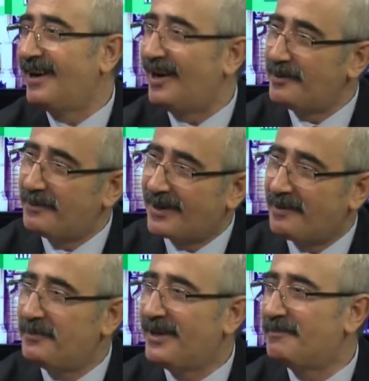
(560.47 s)
Hadi
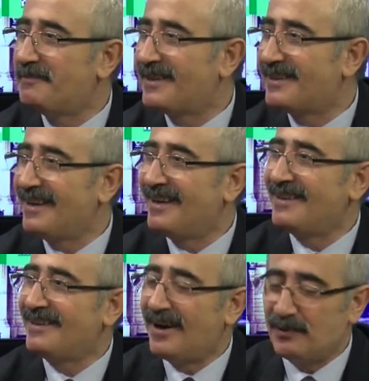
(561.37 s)
bakalım bir himmet
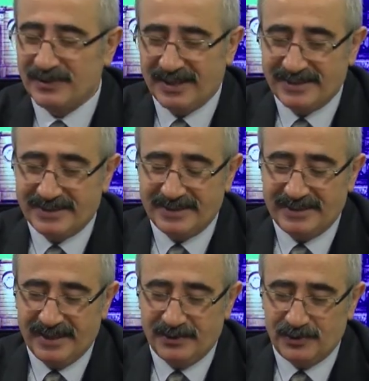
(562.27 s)
eli daha uzansın
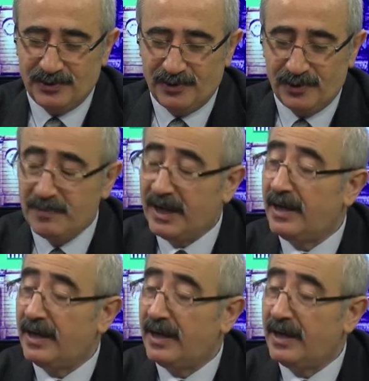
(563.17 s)
diye düşünüyorum.